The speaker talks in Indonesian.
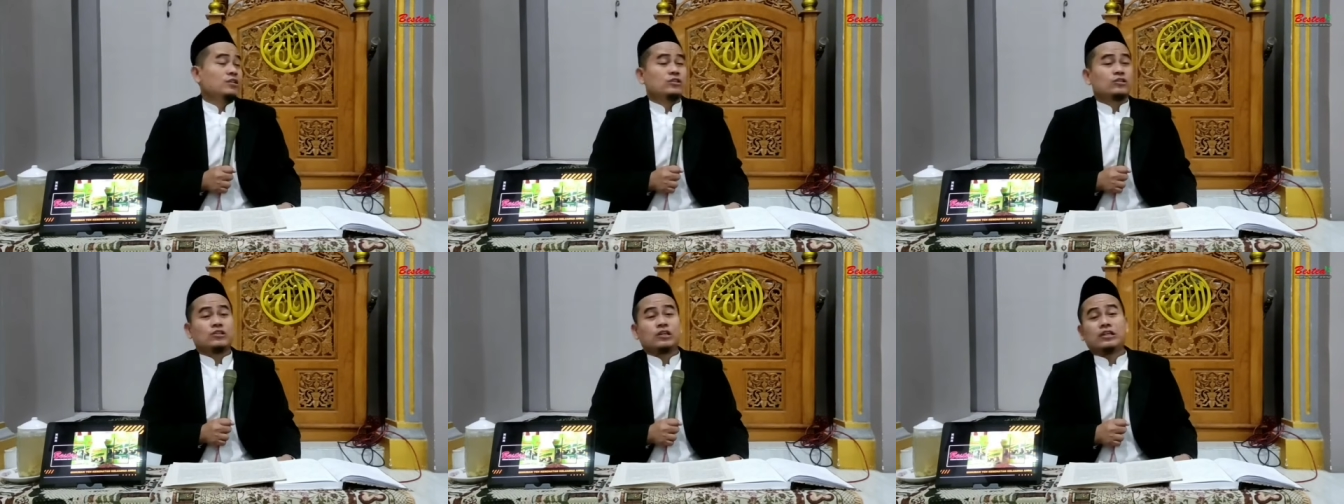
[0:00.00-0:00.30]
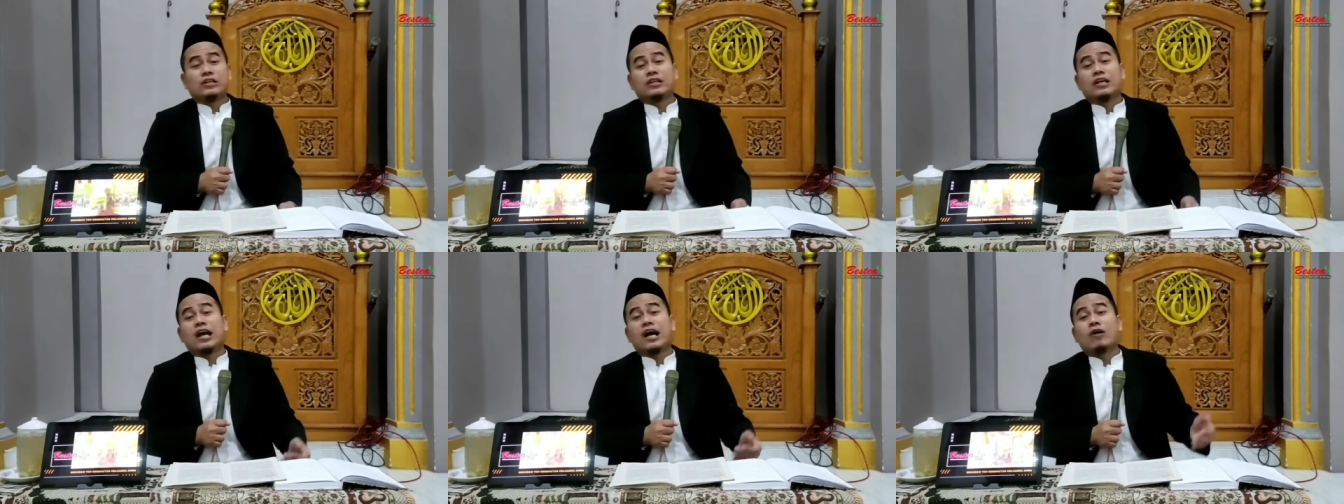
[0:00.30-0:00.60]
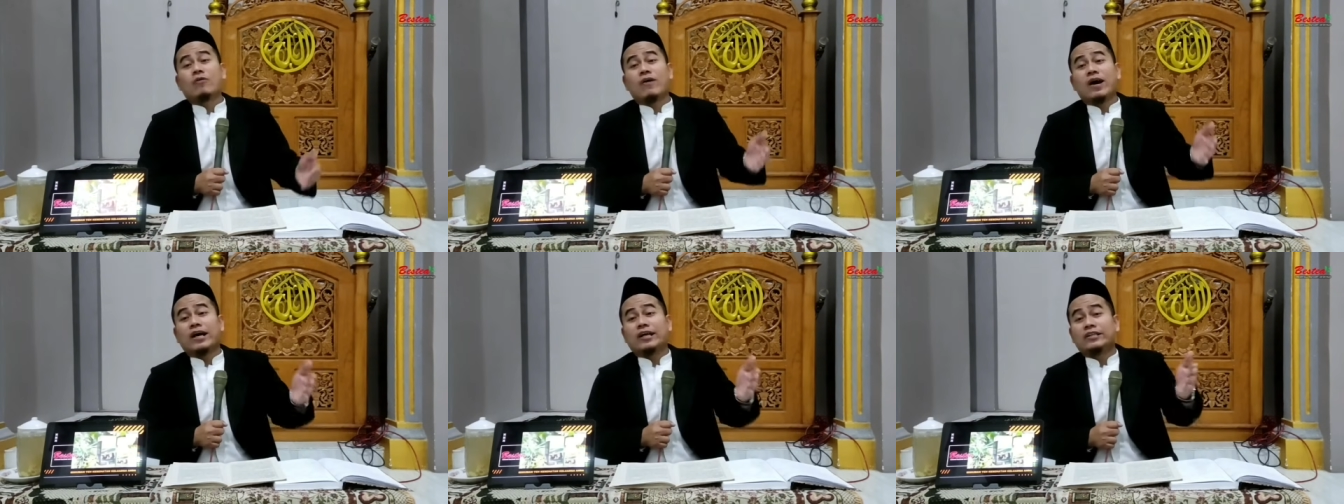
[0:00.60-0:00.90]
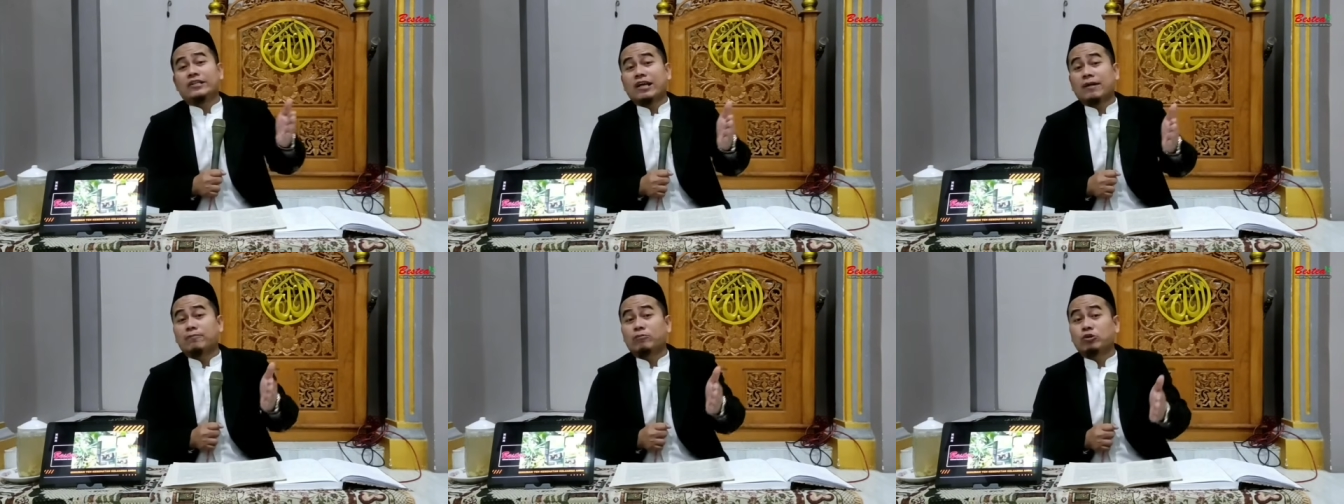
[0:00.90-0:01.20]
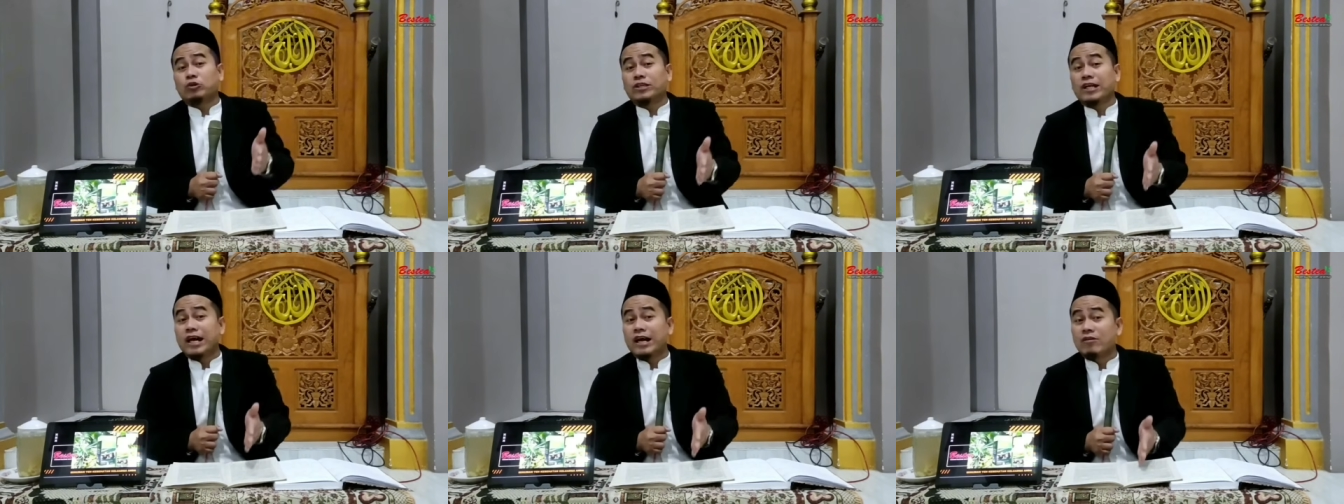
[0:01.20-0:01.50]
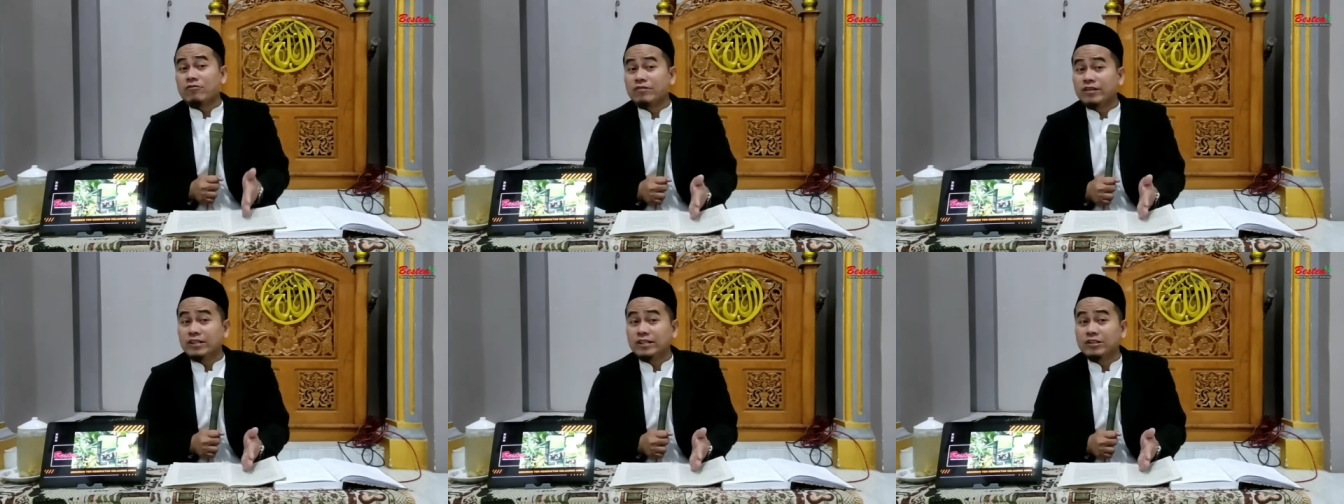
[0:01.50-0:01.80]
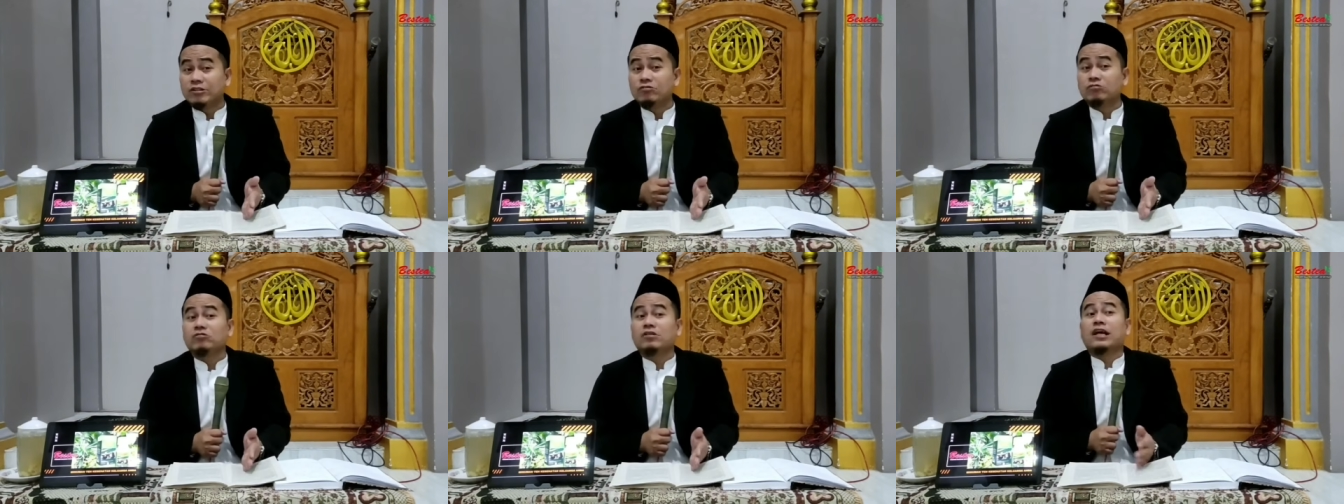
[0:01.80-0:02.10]
sehingga awake nyambut gawe
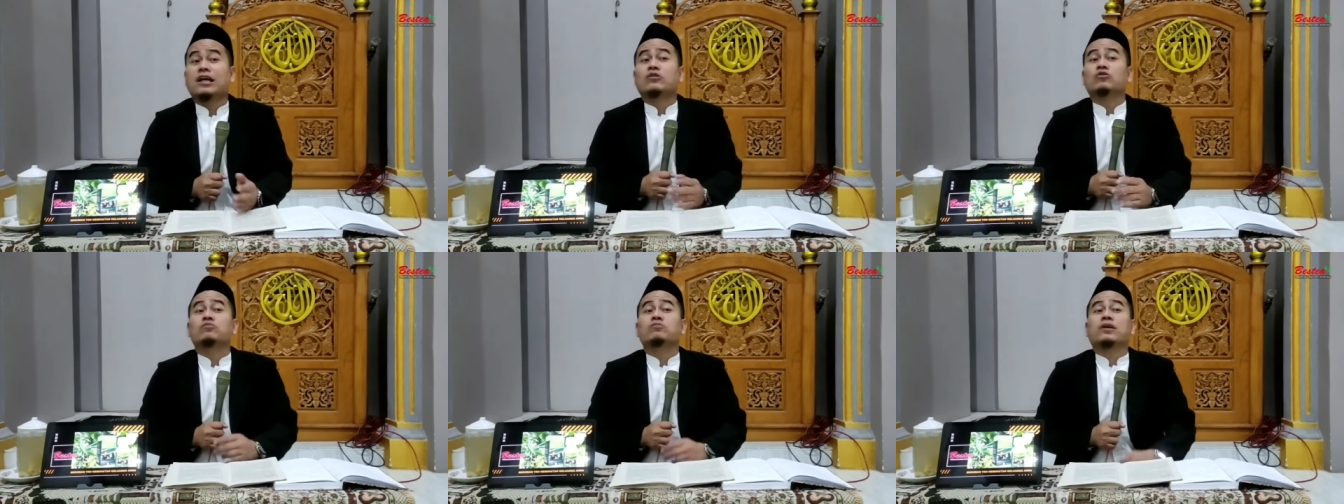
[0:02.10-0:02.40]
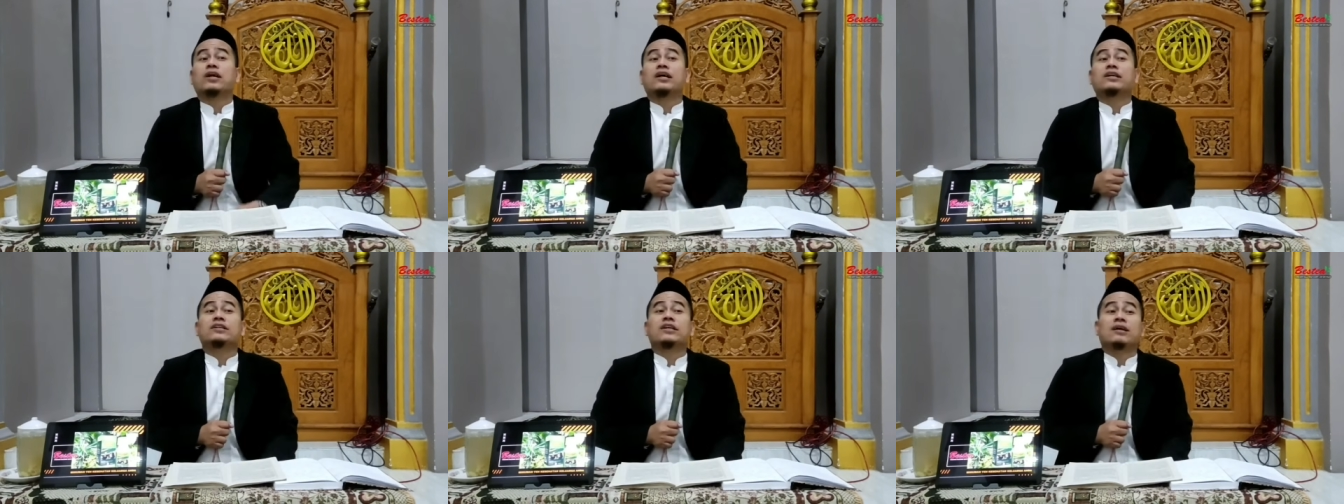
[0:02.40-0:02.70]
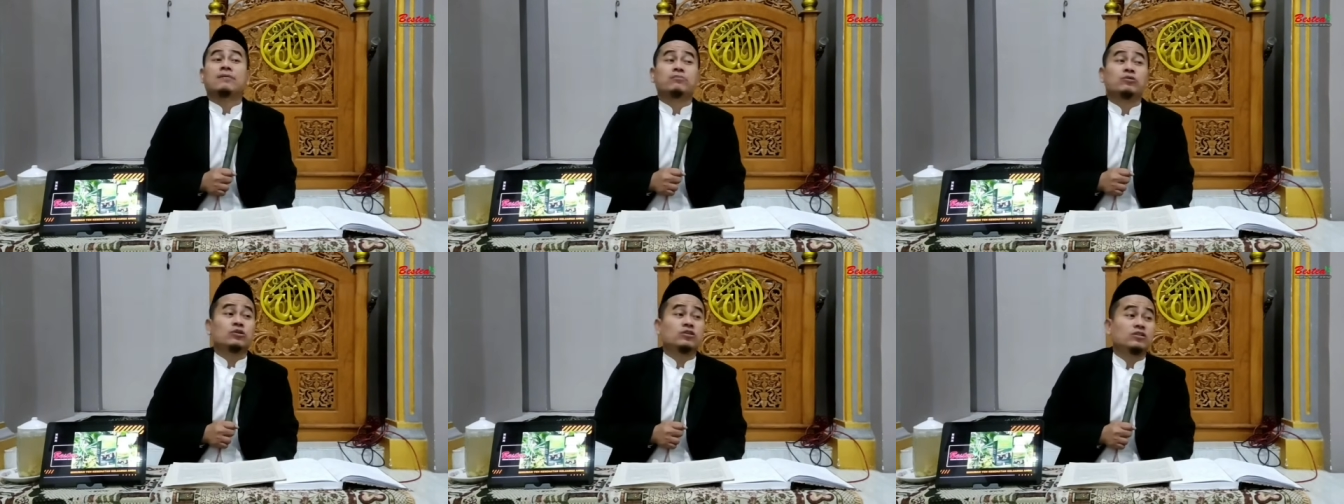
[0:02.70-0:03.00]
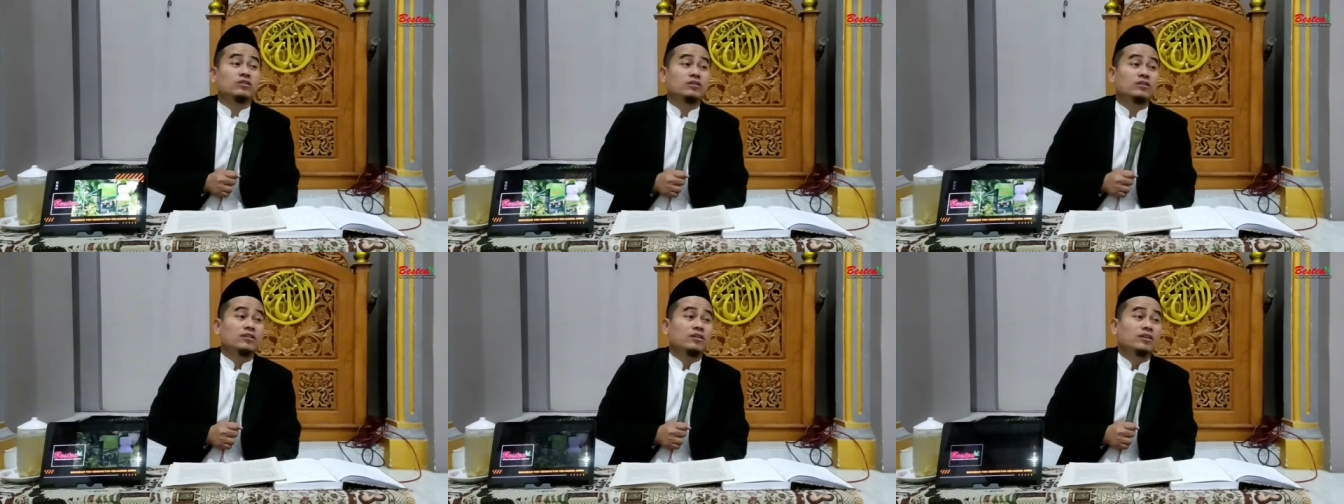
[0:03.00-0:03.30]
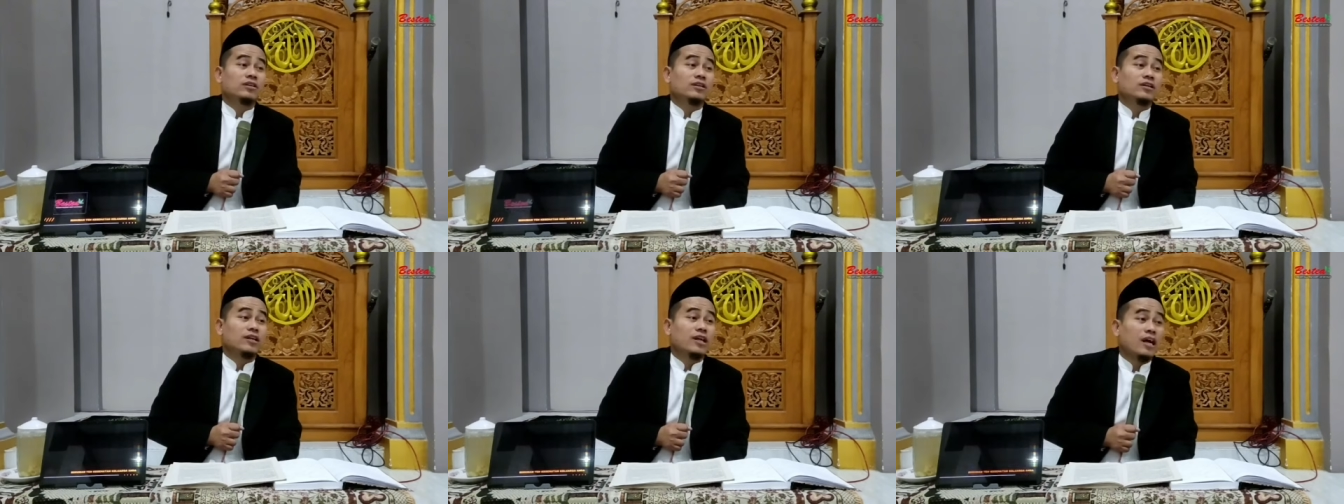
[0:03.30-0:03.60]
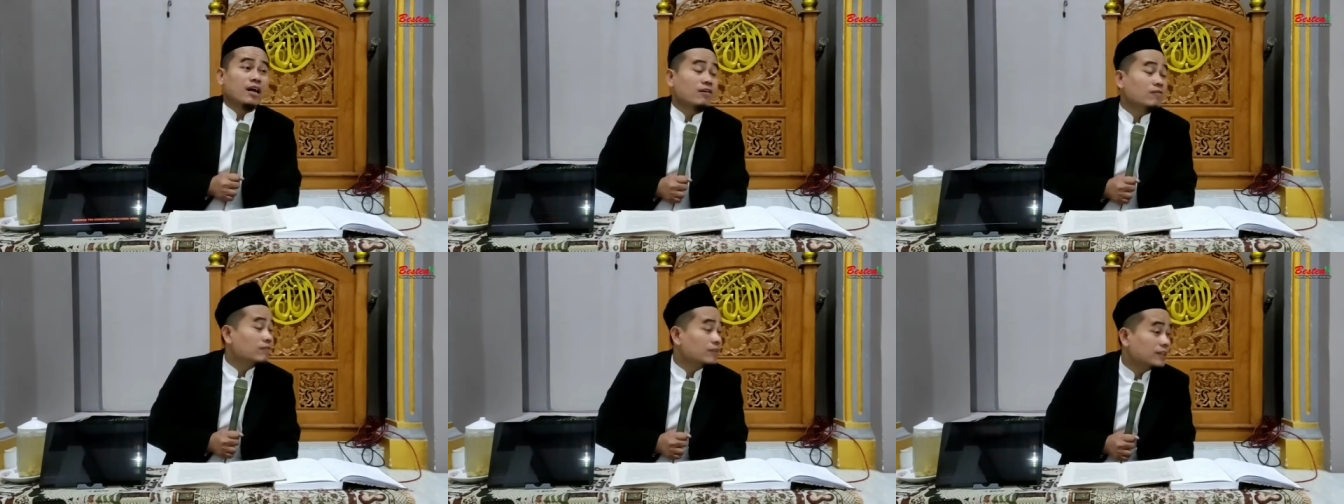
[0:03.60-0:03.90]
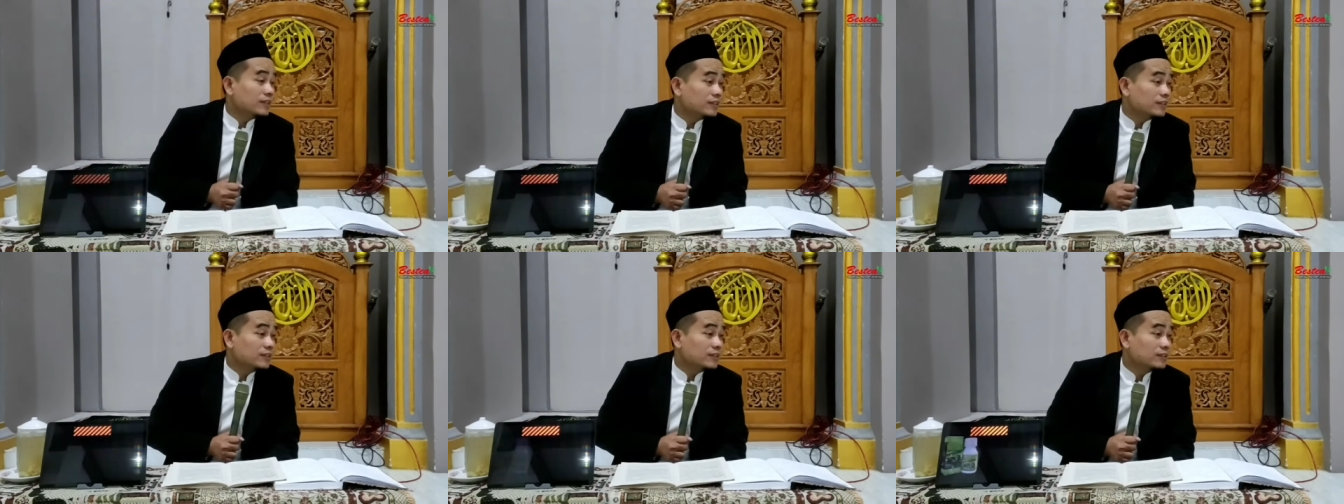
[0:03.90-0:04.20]
iku ora lumrahe nyambut
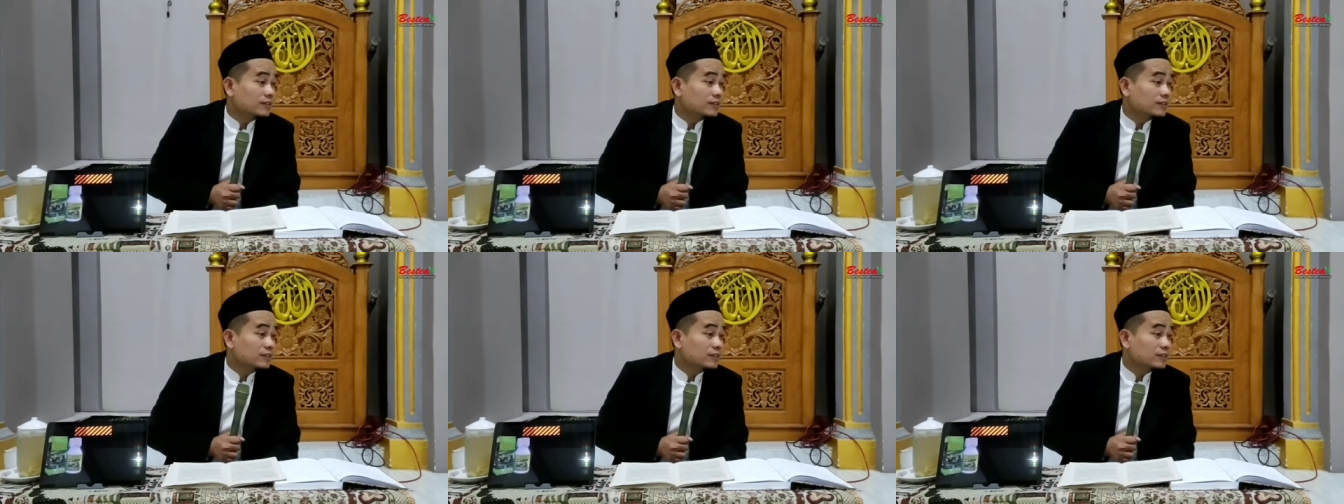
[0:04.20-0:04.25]
gawe.